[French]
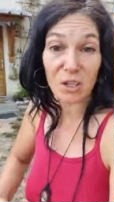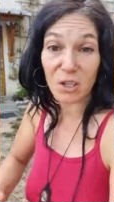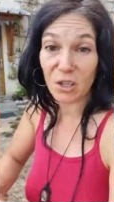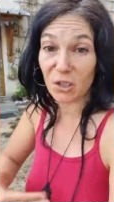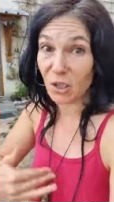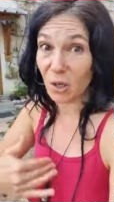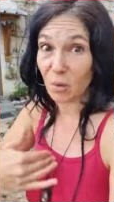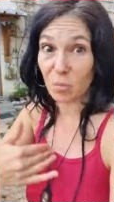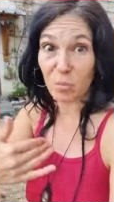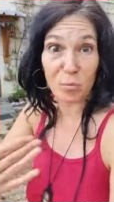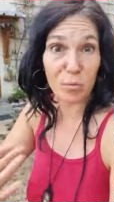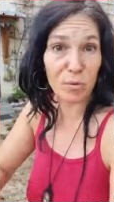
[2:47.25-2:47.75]

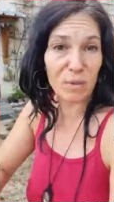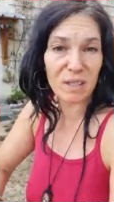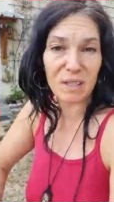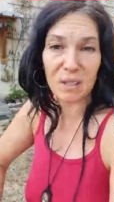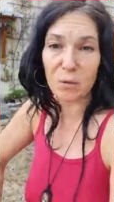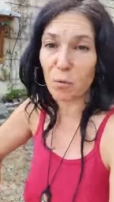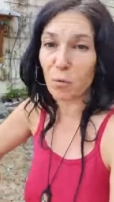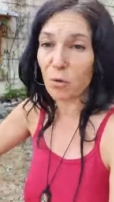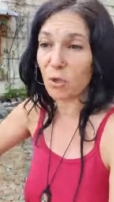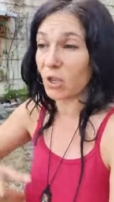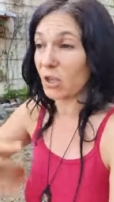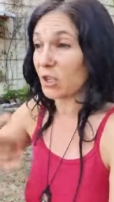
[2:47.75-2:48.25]
J'achète plus de
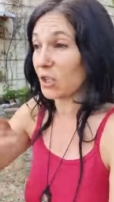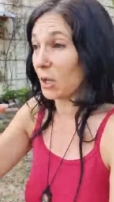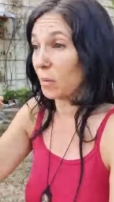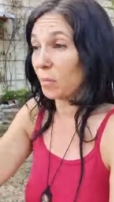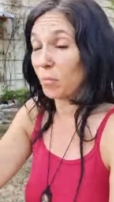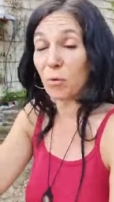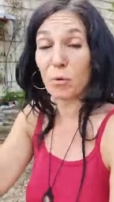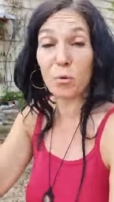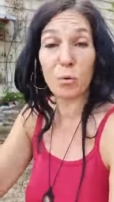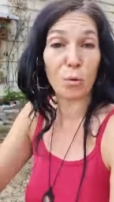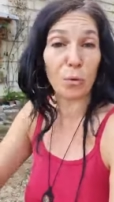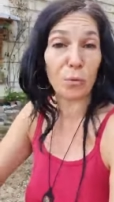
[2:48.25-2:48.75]
sirop, j'achète
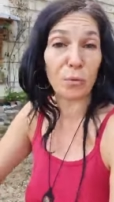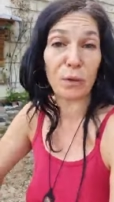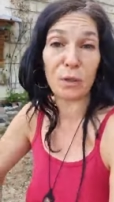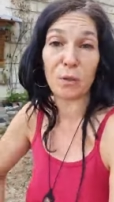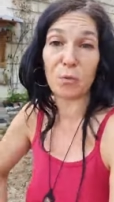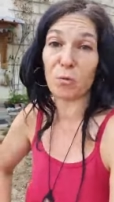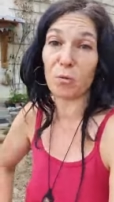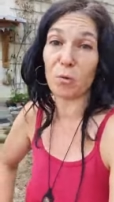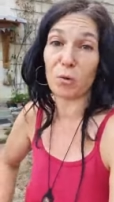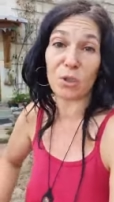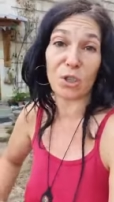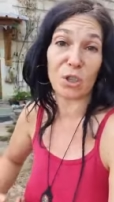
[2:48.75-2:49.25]
plus de
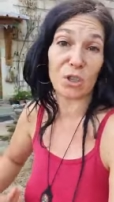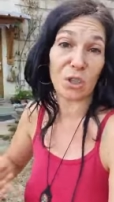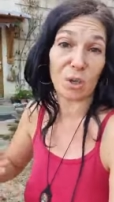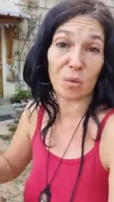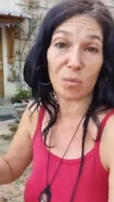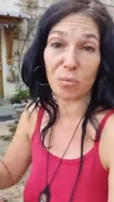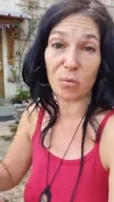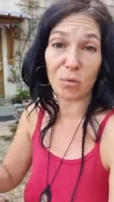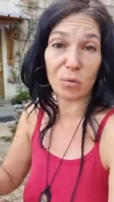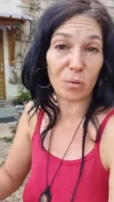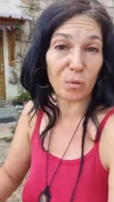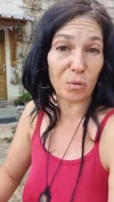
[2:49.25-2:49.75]
confitures,
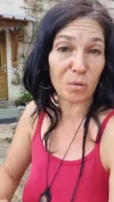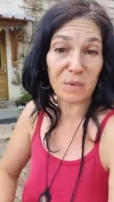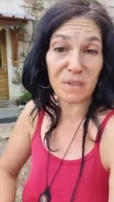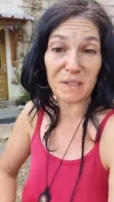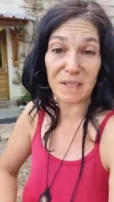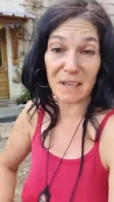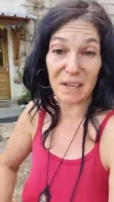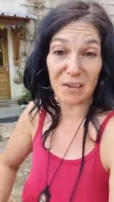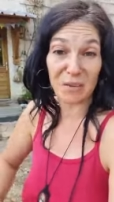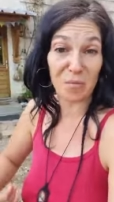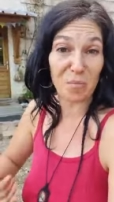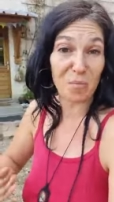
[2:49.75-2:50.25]
j'achète plus de
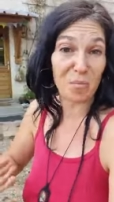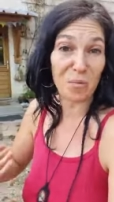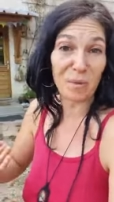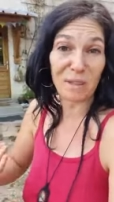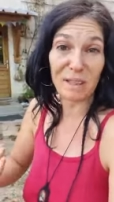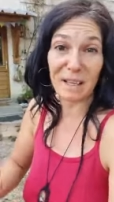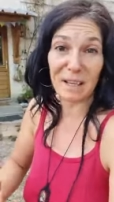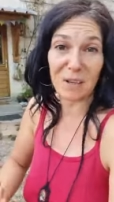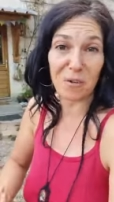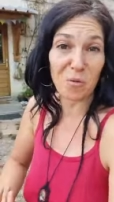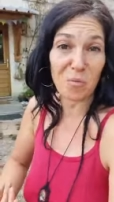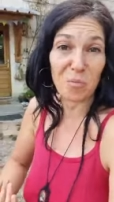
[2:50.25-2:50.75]
conserves, plus de
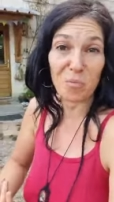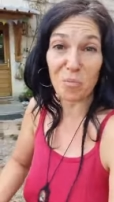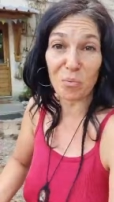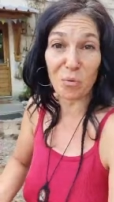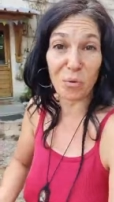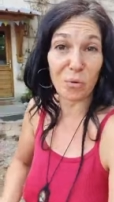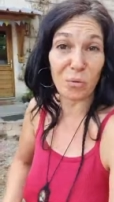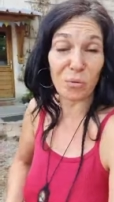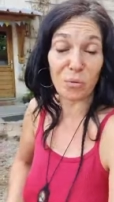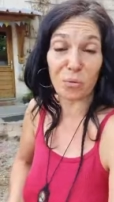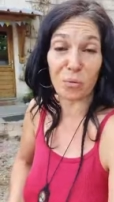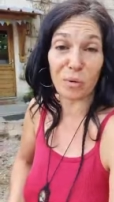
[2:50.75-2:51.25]
légumes,
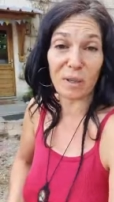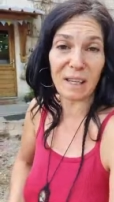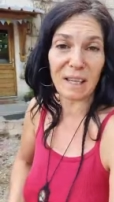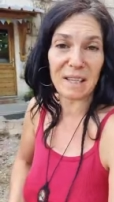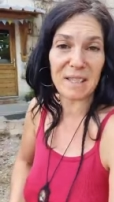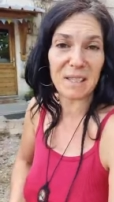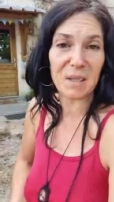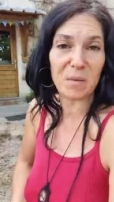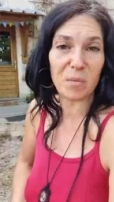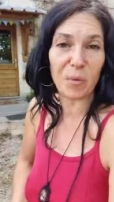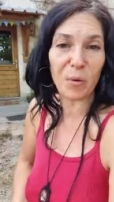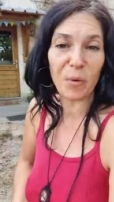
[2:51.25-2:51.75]
plus de fruits
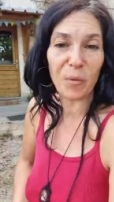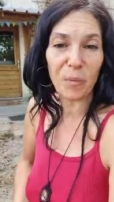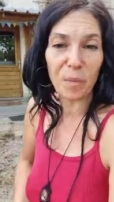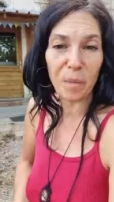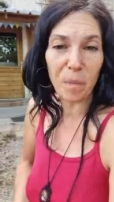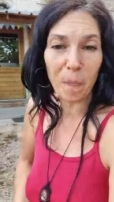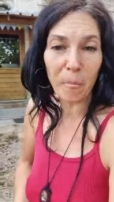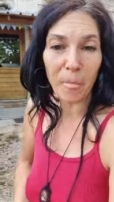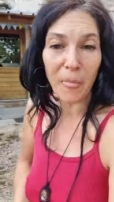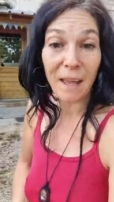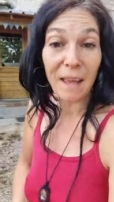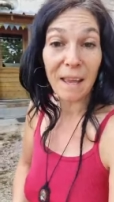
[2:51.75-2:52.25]
quasiment
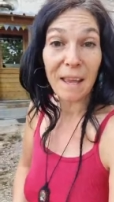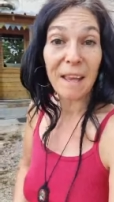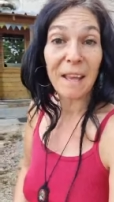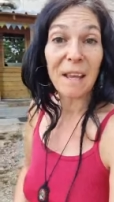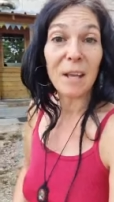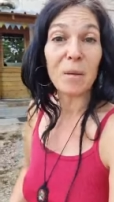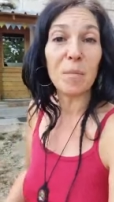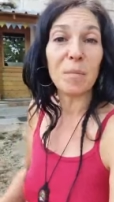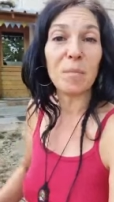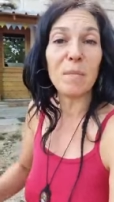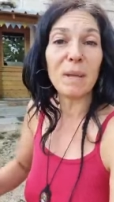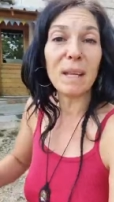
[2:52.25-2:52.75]

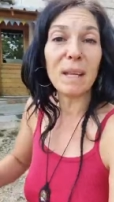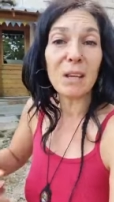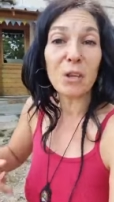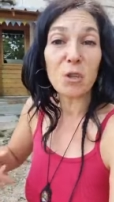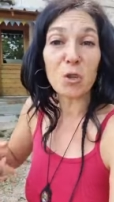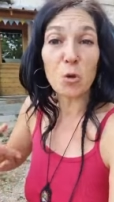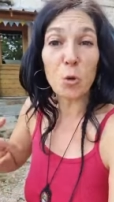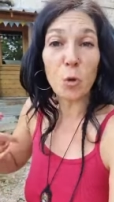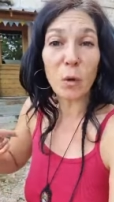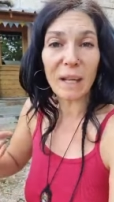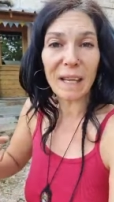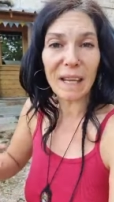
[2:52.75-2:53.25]
mais
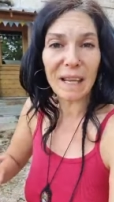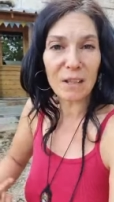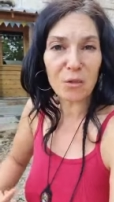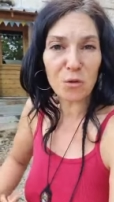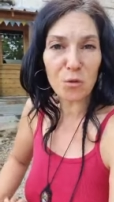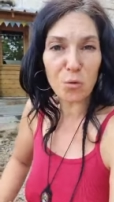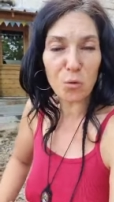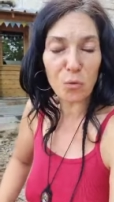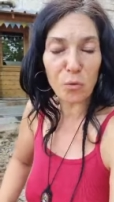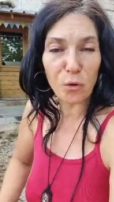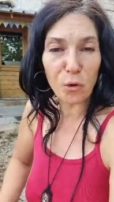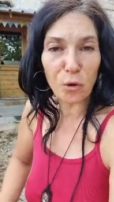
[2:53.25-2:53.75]
je le
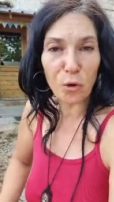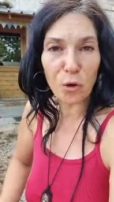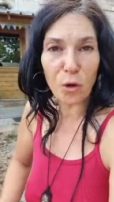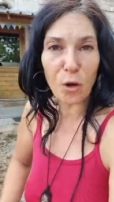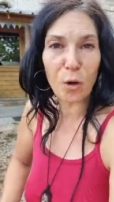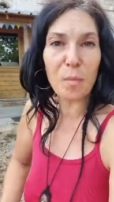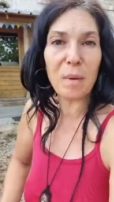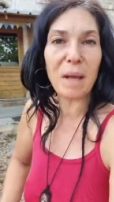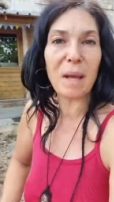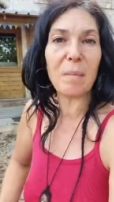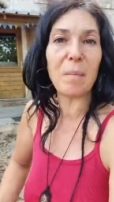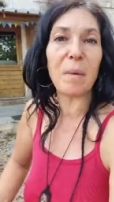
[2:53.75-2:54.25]
réinsuffle
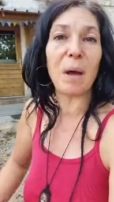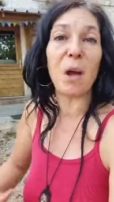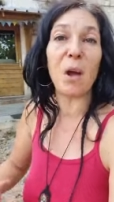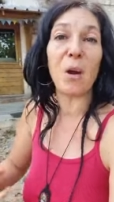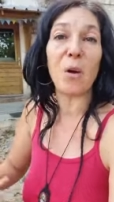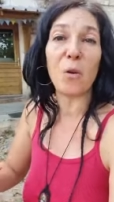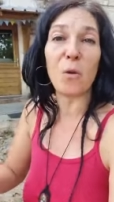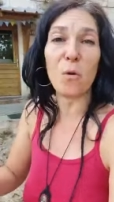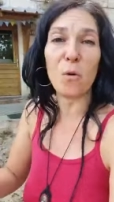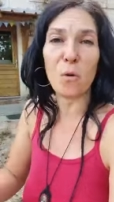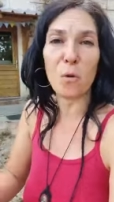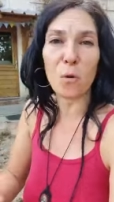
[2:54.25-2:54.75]
quand même
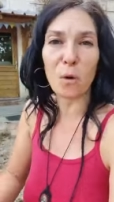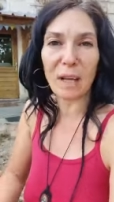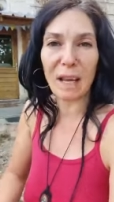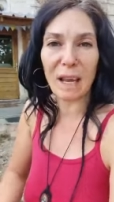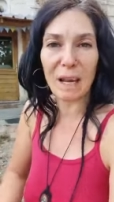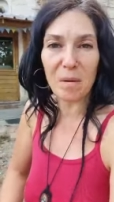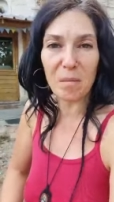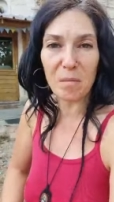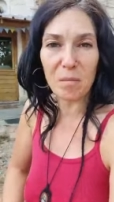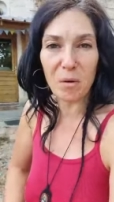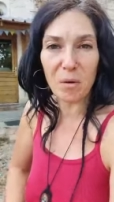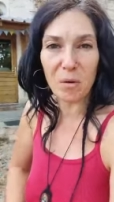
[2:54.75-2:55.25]

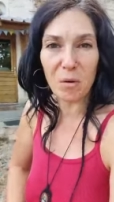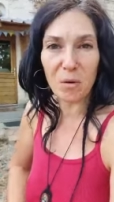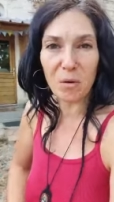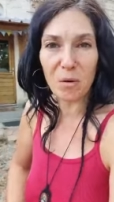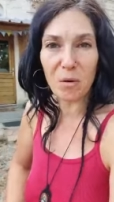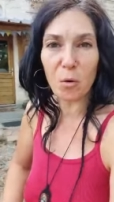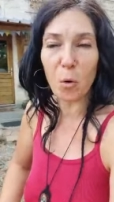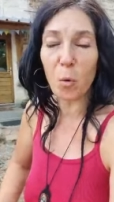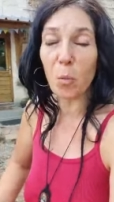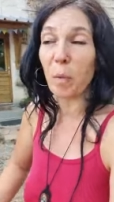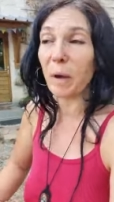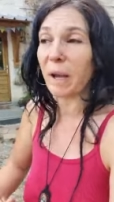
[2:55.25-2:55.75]

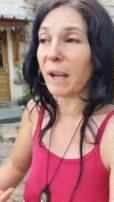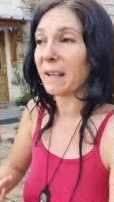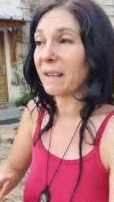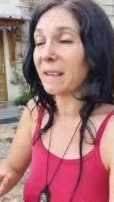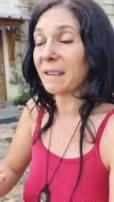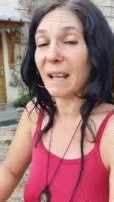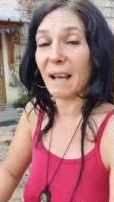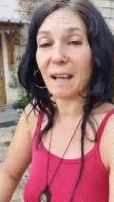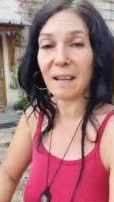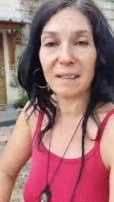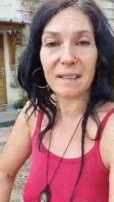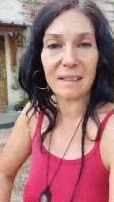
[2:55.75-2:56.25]
localement auprès
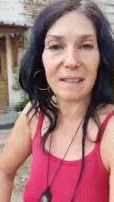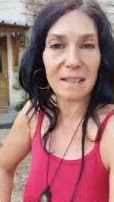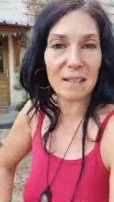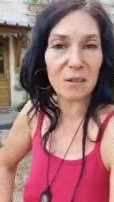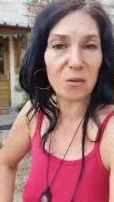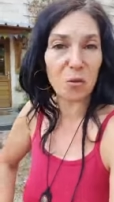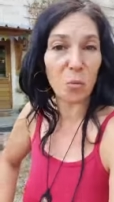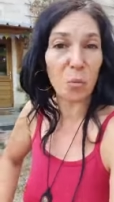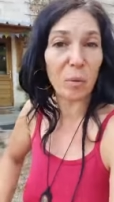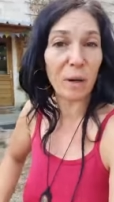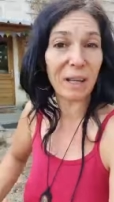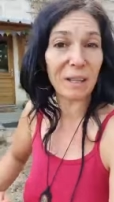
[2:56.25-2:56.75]

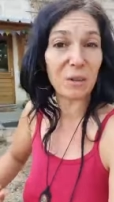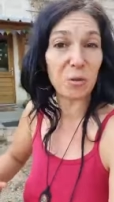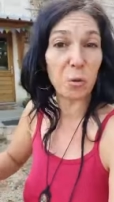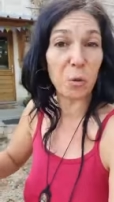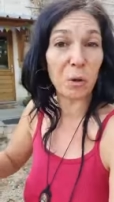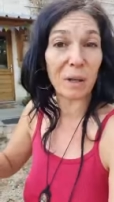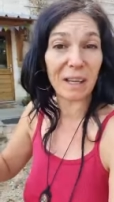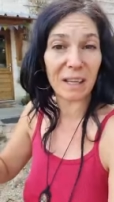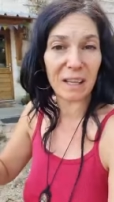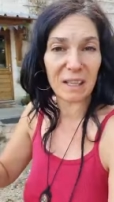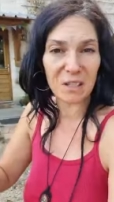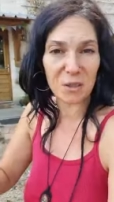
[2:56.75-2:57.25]
d'artistes, auprès de
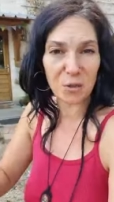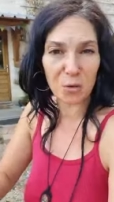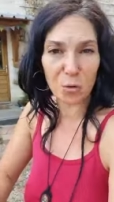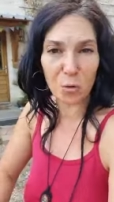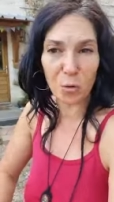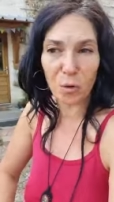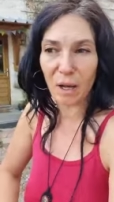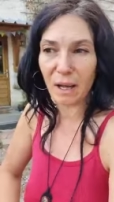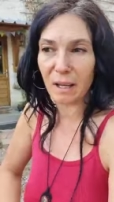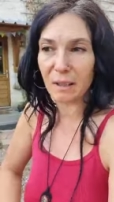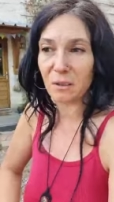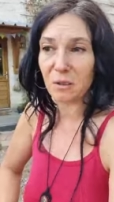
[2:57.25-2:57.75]

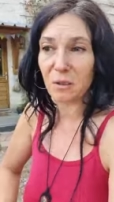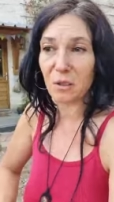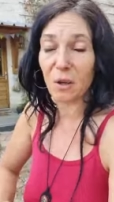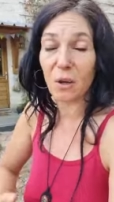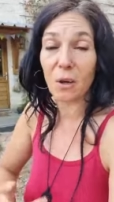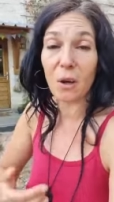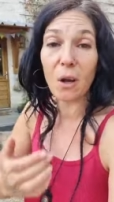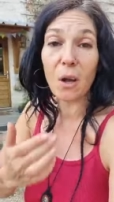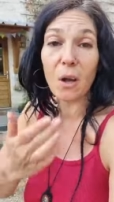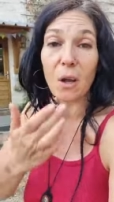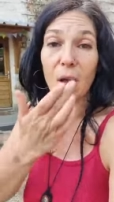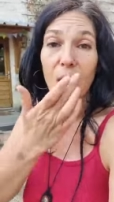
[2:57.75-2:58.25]

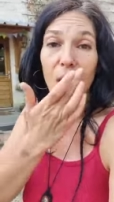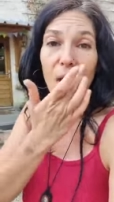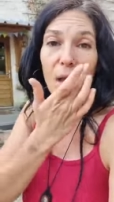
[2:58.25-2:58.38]
restaurateurs